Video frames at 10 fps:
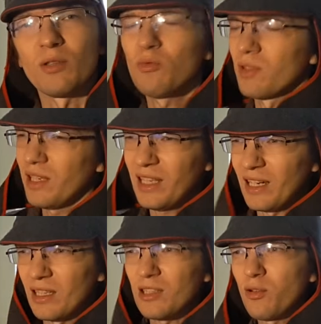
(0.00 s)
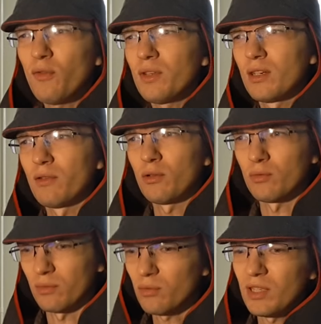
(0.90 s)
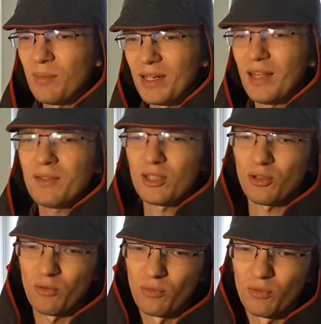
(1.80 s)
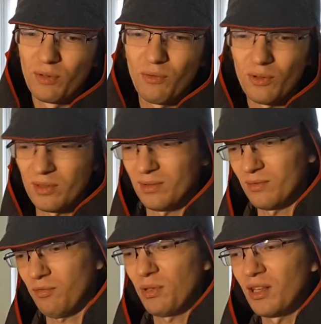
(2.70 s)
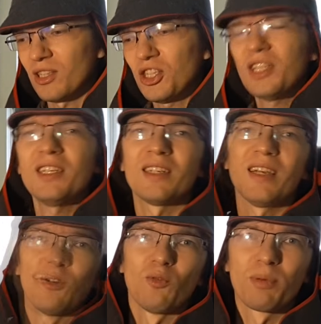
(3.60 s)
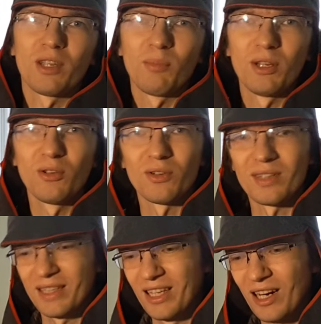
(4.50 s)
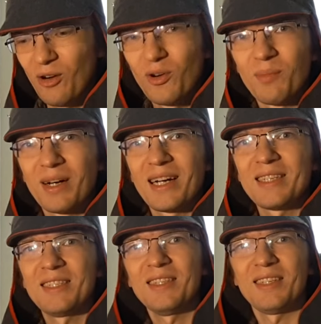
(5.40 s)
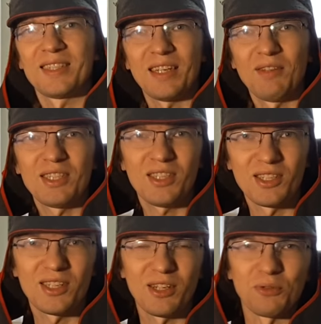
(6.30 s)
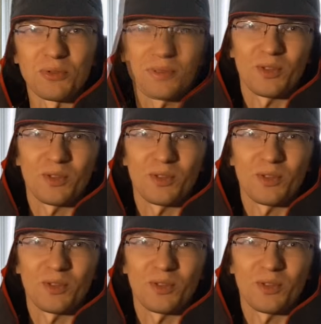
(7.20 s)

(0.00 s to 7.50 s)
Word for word: Ну, я так дословно говорю. Тут самое главное, что у него в предложении употреблено «дорогой магазин» и «Советский Союз».